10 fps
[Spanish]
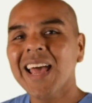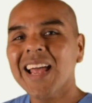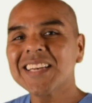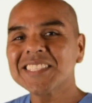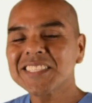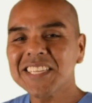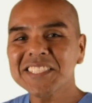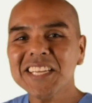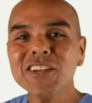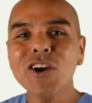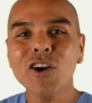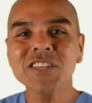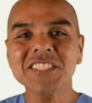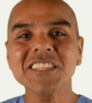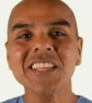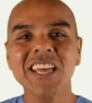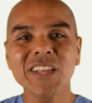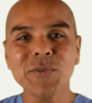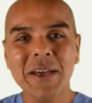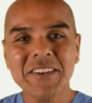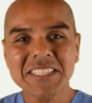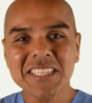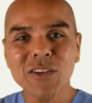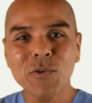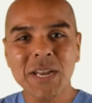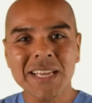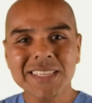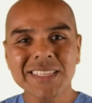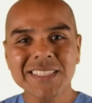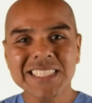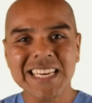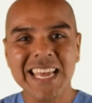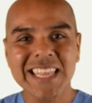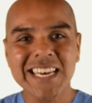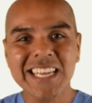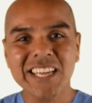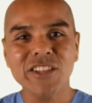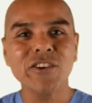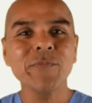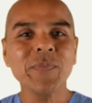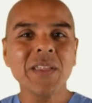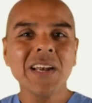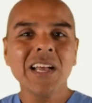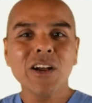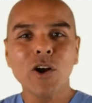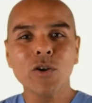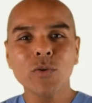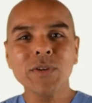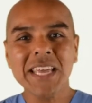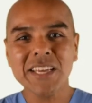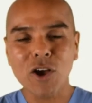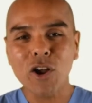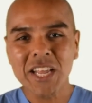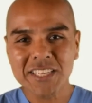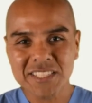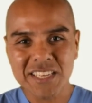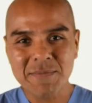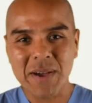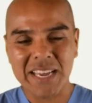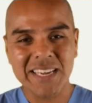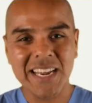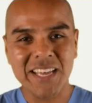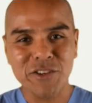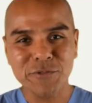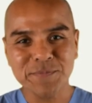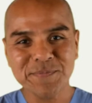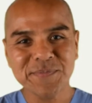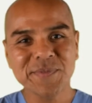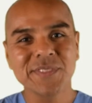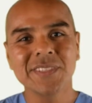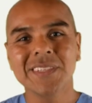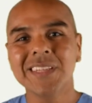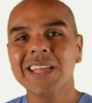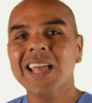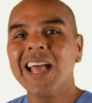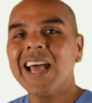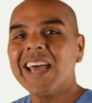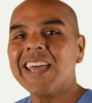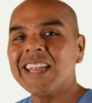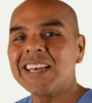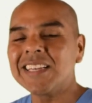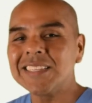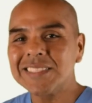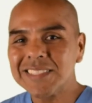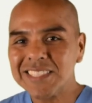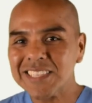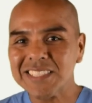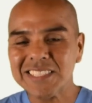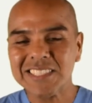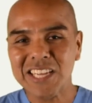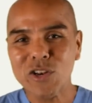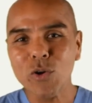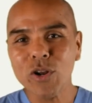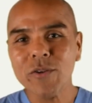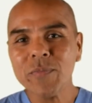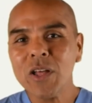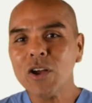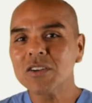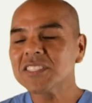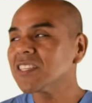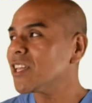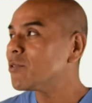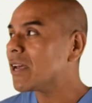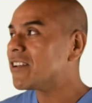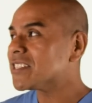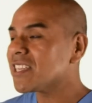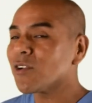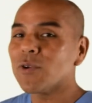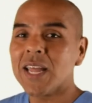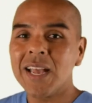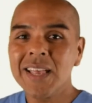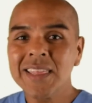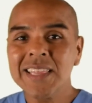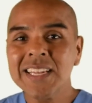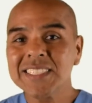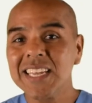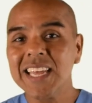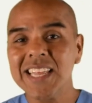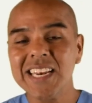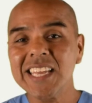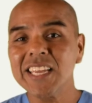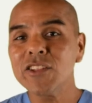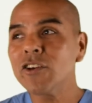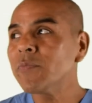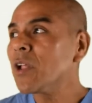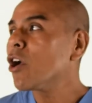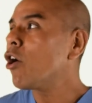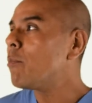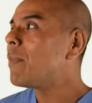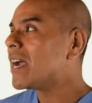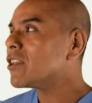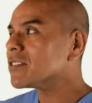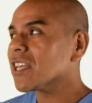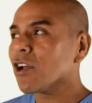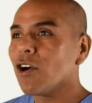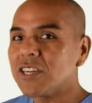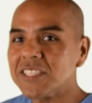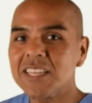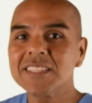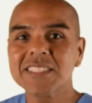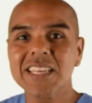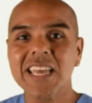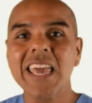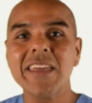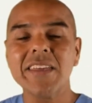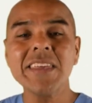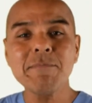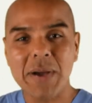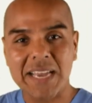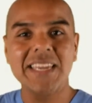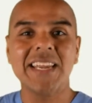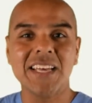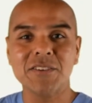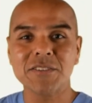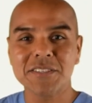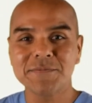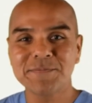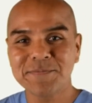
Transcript: El cisticerco consiste en una vesícula llena de líquido con un escólex invaginado. El cenuro consiste en una vesícula llena de líquido con varios escólices e invaginados.